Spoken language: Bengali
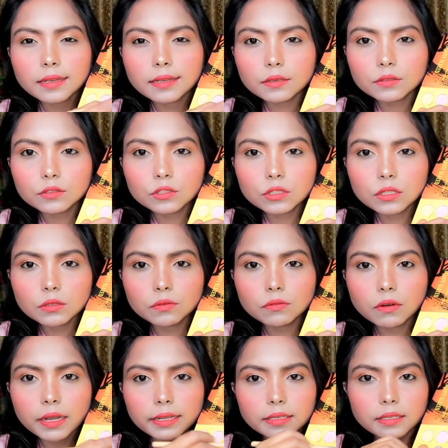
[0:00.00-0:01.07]
এটা হচ্ছে
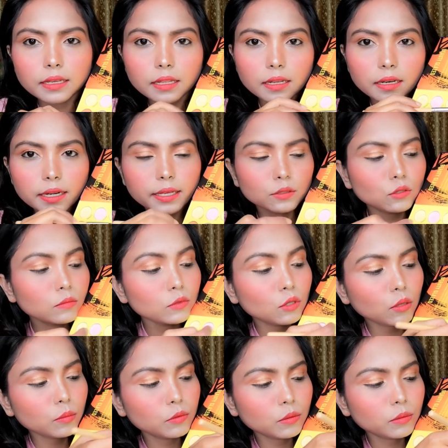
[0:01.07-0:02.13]
হোয়াইট কালার একদম
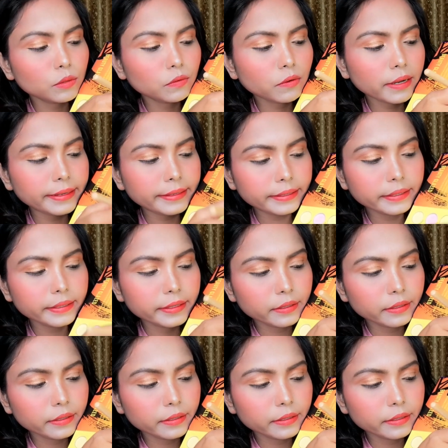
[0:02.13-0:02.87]
ধবধবে হোয়াইট